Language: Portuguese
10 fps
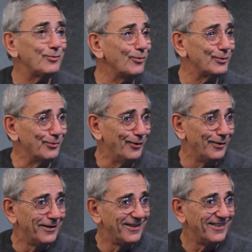
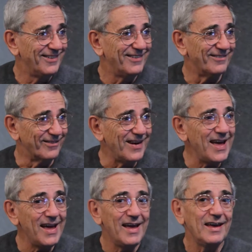Tudo, não
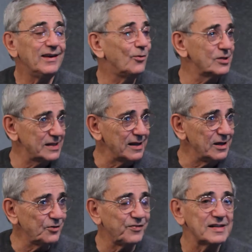é? E
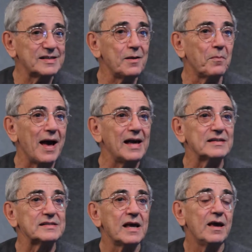gostaria de fazer
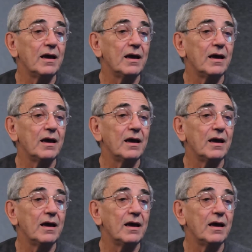mais.